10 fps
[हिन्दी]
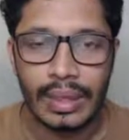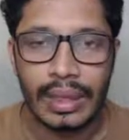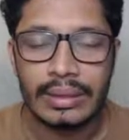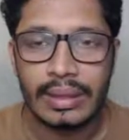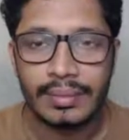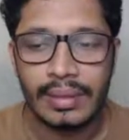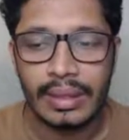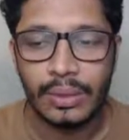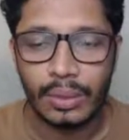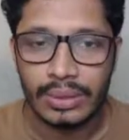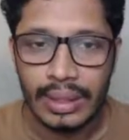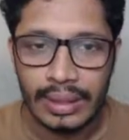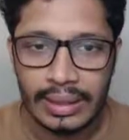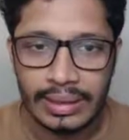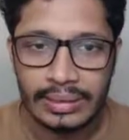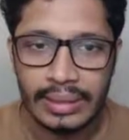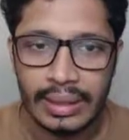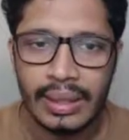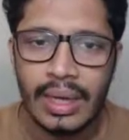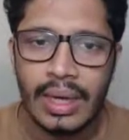एक जनवरी 2021 से
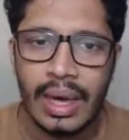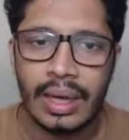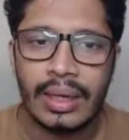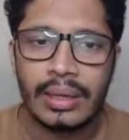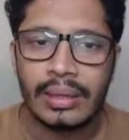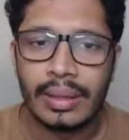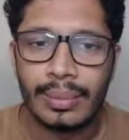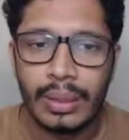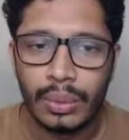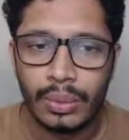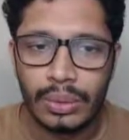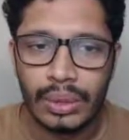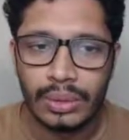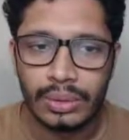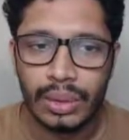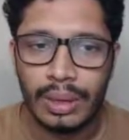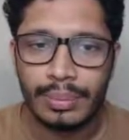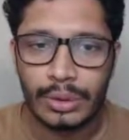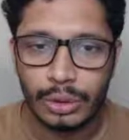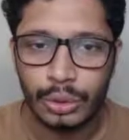अगर डेबिट नोट जो आप
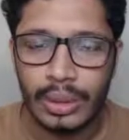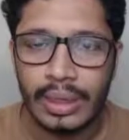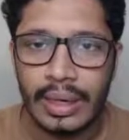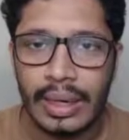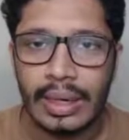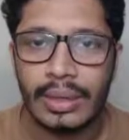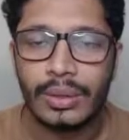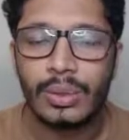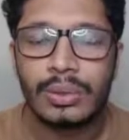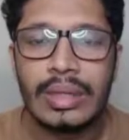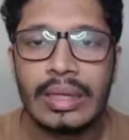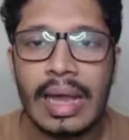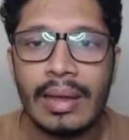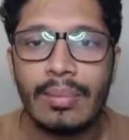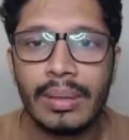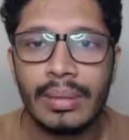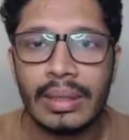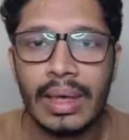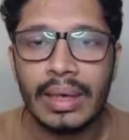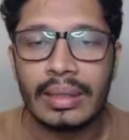इशू कर रहे हैं तो उसकी टाइम लिमिट
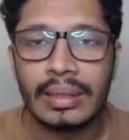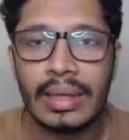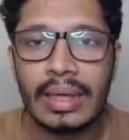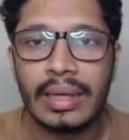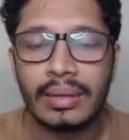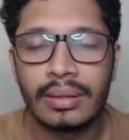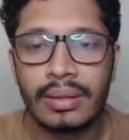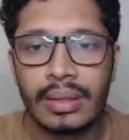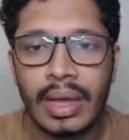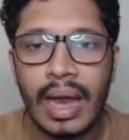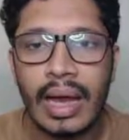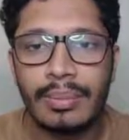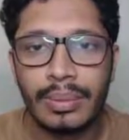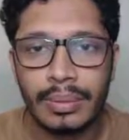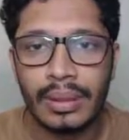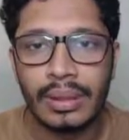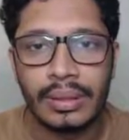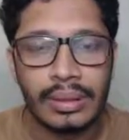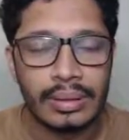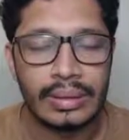क्या रहती है ये आप आ,
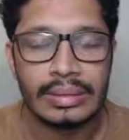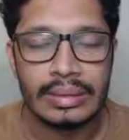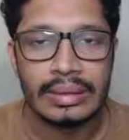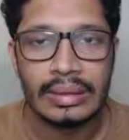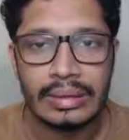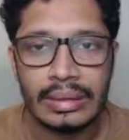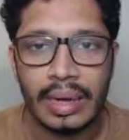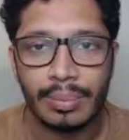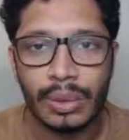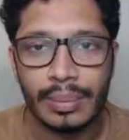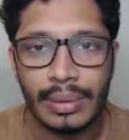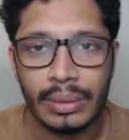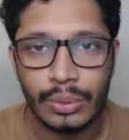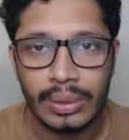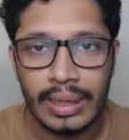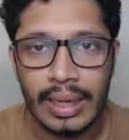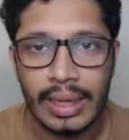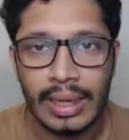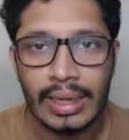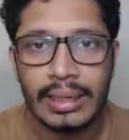किसी ने आपको डेबिट नोट दिया
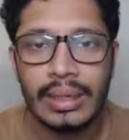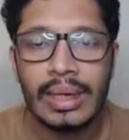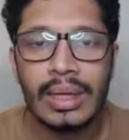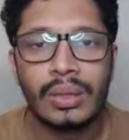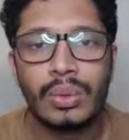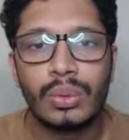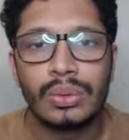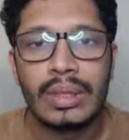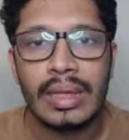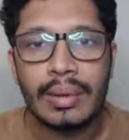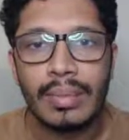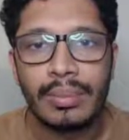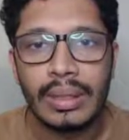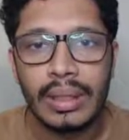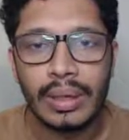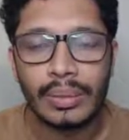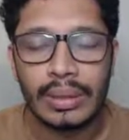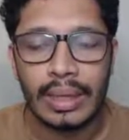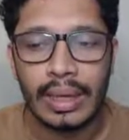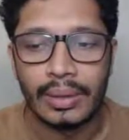है तो उसकी टाइम लिमिट क्या
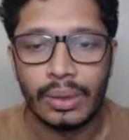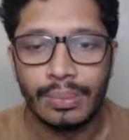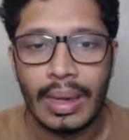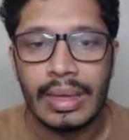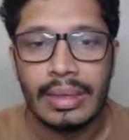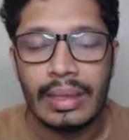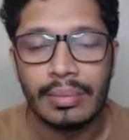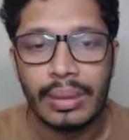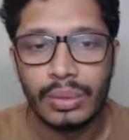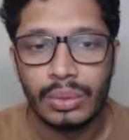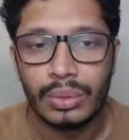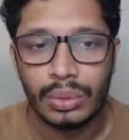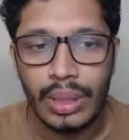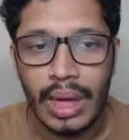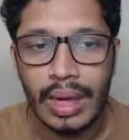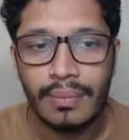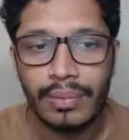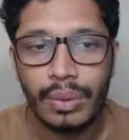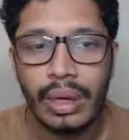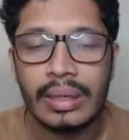होती है तो पहले डेबिट नोट जो था
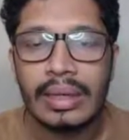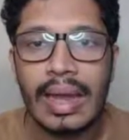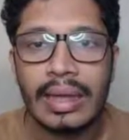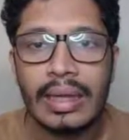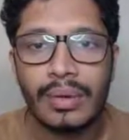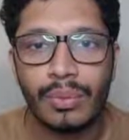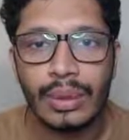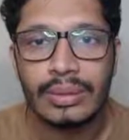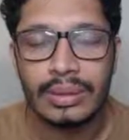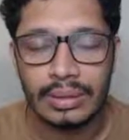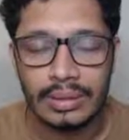वो अंडरलाइंग इन्वाइस